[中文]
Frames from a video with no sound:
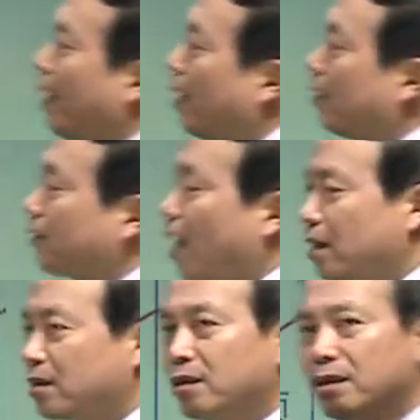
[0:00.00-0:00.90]
了，
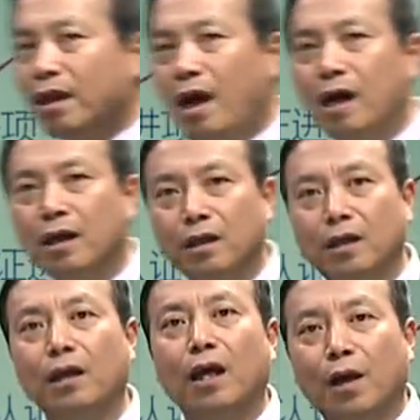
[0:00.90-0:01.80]
当成两
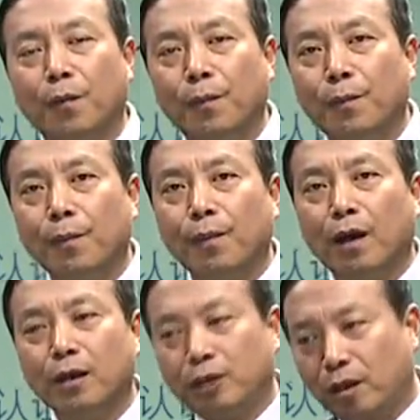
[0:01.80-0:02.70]
个业务。
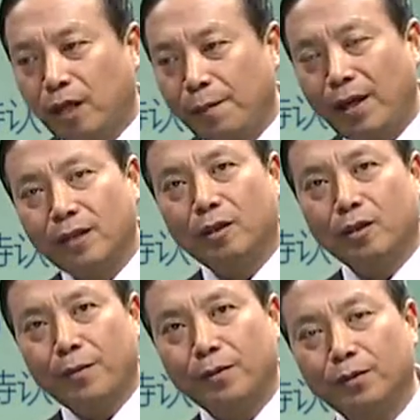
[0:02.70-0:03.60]
销售商品按销售
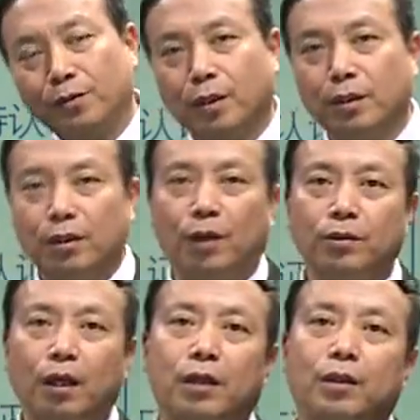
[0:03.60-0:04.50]
商品处理，购
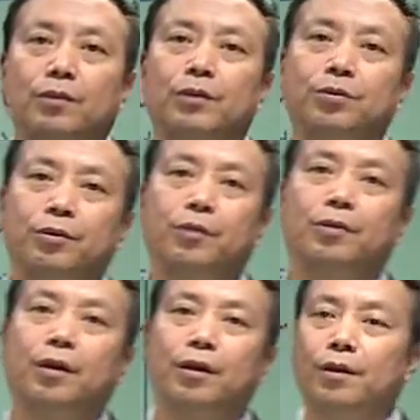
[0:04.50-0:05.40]
件按购进处理就
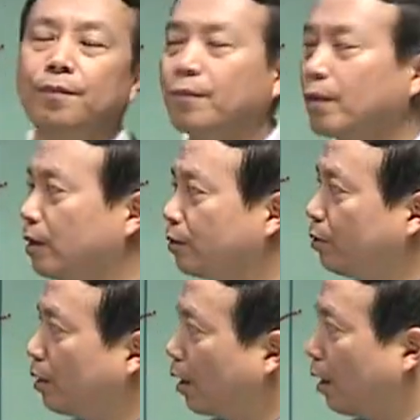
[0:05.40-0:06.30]
可以了。具
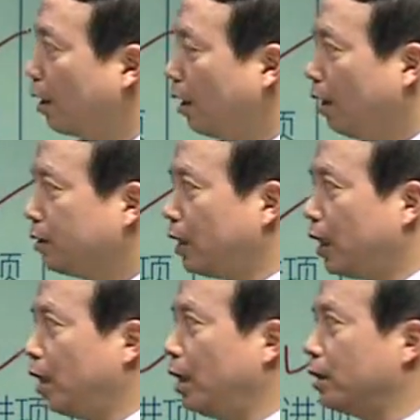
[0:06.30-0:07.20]
体来看，
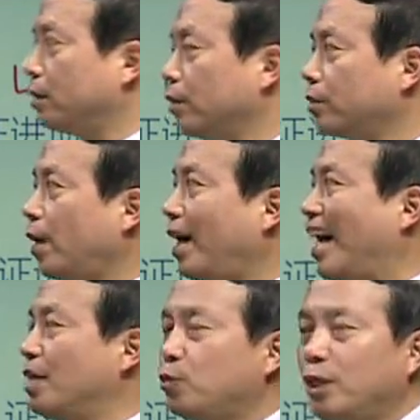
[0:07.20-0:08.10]
借应收账款
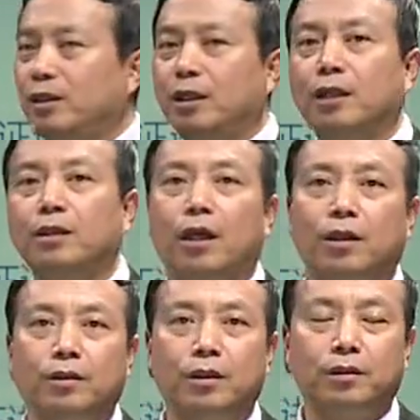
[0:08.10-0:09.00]
含税金额幺
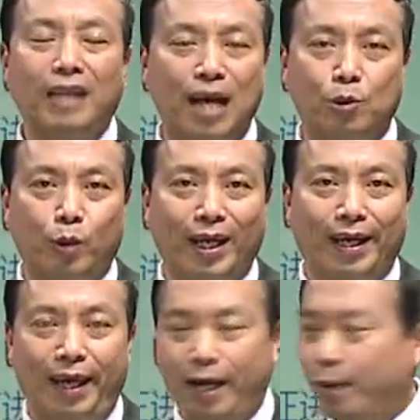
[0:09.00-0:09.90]
幺七，贷主
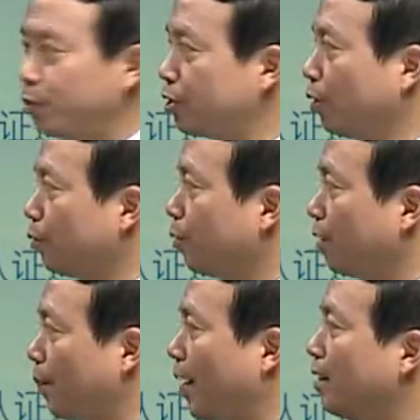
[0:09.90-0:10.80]
营业务收入
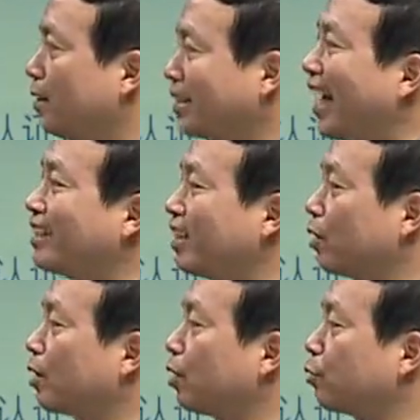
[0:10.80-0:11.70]
一百，贷
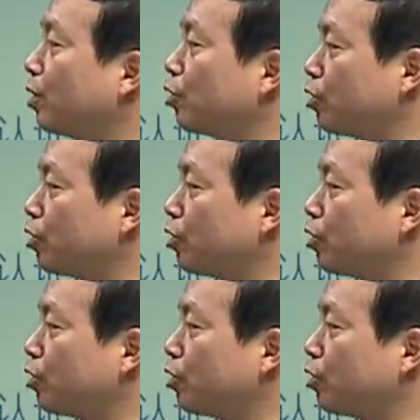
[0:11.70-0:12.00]
销项税十